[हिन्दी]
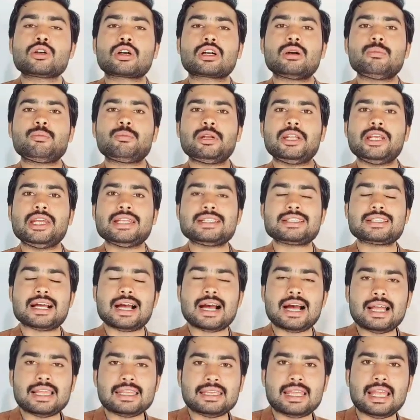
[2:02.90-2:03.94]
जो कंप्लेंट्स
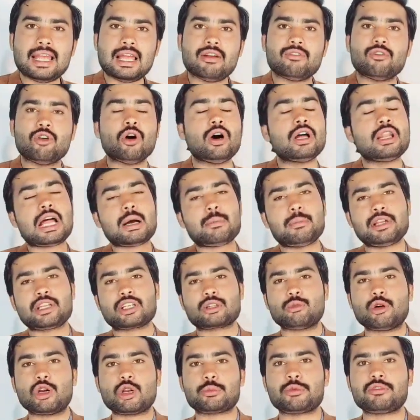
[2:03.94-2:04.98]
आई हैं वो अलामा
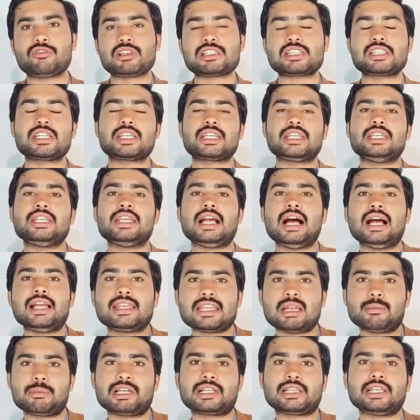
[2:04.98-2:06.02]
इकबाल यूनिवर्सिटी की
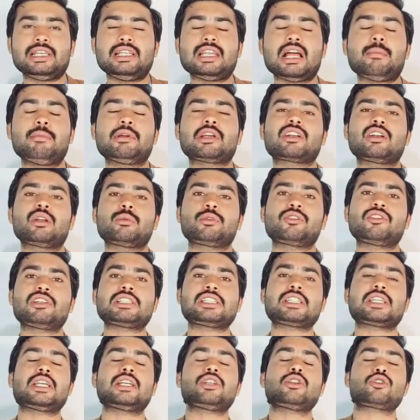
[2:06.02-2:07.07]
आई है मतलब कि अलामा इकबाल
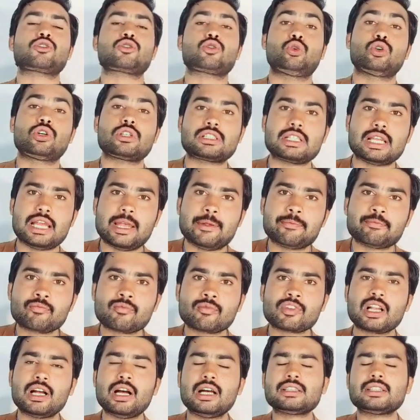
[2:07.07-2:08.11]
यूनिवर्सिटी के जो स्टूडेंट्स हैं
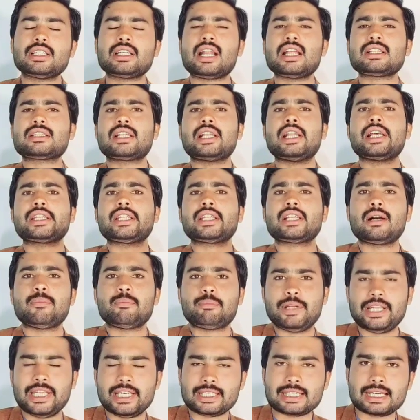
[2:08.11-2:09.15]
तरह तरह की
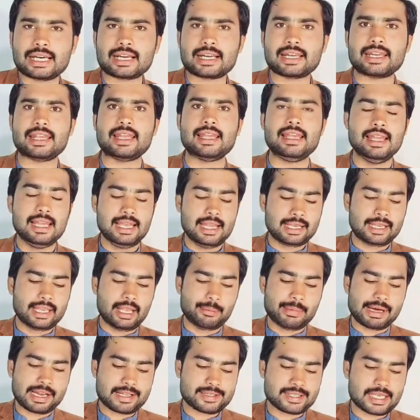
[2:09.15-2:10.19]
कंप्लेन कर रहे हैं कि
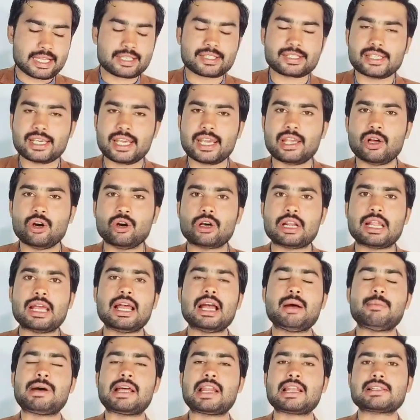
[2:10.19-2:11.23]
हमारे साथ ये हो रहा
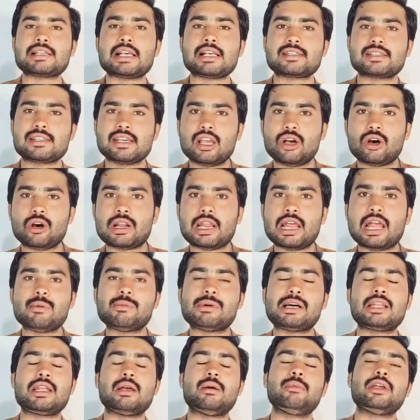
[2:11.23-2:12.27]
है हमारे साथ ये हो रहा
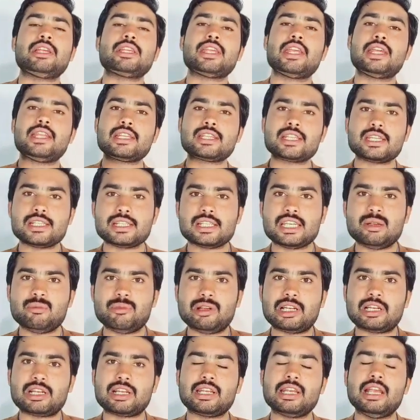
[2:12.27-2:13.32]
है हमें ये चीज़ नहीं
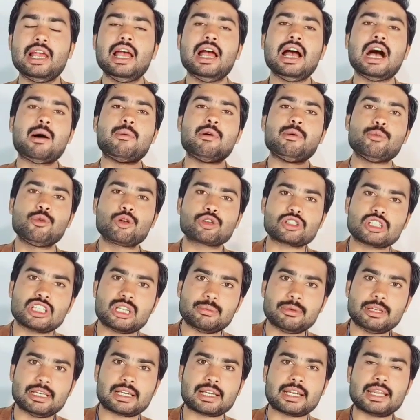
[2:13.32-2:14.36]
मिल रही हमें बुक्स
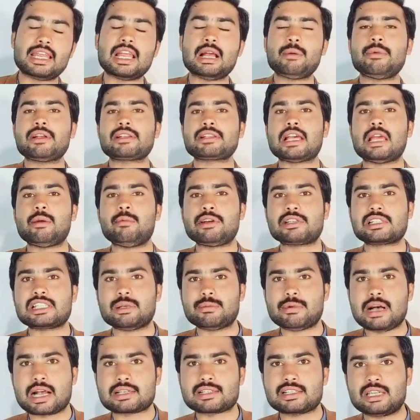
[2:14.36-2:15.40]
नहीं मिल रहे हमें असाइनमेंट्स के
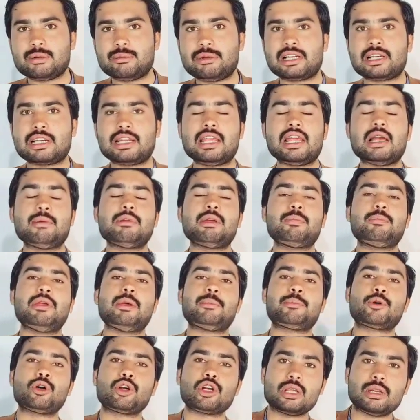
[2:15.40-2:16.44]
मार्क्स नहीं मिल रहे हमें
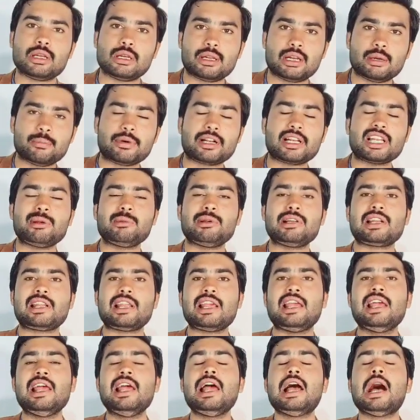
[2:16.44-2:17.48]
पेपरों के नंबर नहीं मिल
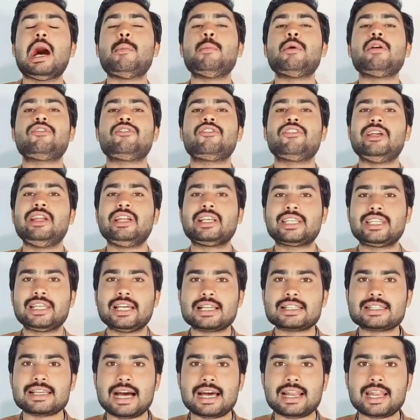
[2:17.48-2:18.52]
रहे हमें फेल
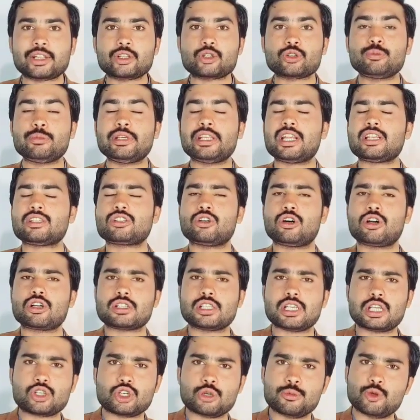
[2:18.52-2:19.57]
किया जा रहा है तो मेरे
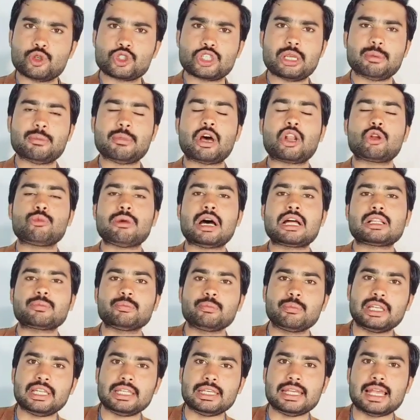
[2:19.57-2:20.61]
सोर्स से जो मुझे मालूम
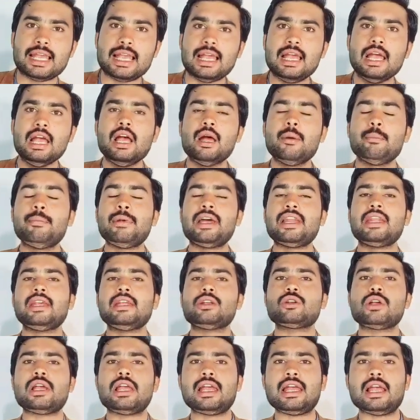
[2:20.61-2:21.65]
मिली है मैंने
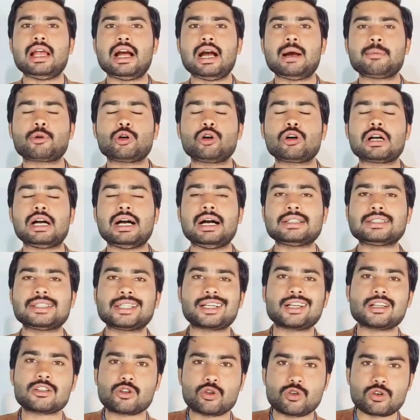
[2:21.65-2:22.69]
जो है आपको कहा
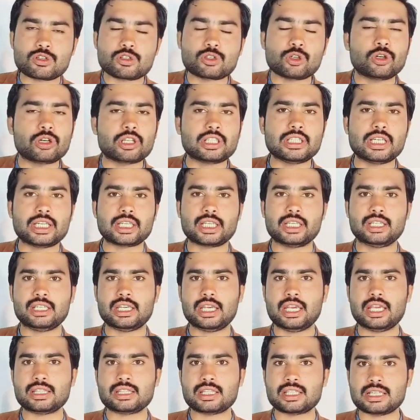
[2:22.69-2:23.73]
था कि स्टूडेंट्स थोड़ी देर के
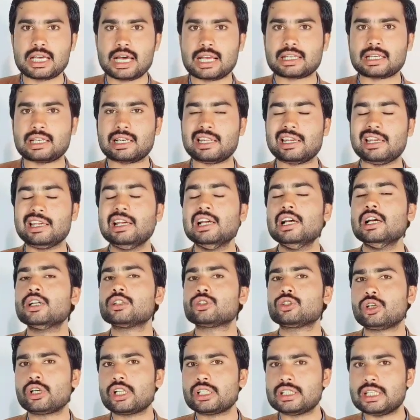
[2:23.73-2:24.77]
लिए इंतजार करें
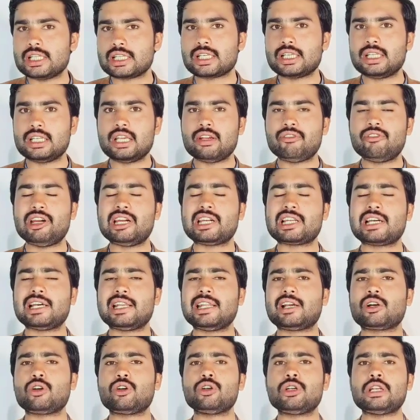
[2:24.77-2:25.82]
थोड़ी देर के लिए वेट
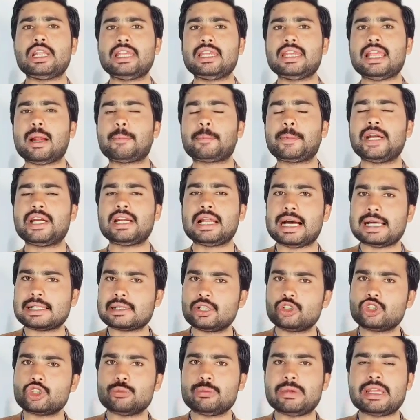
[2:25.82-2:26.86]
करें कोई नई अपडेट
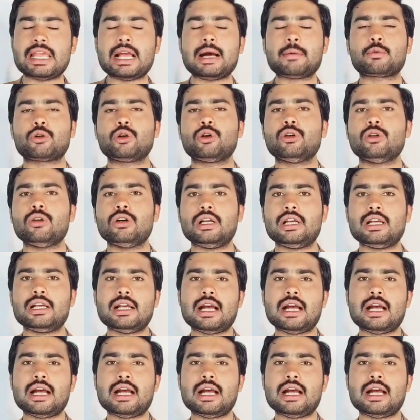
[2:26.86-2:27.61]
आती है तो मैं आपको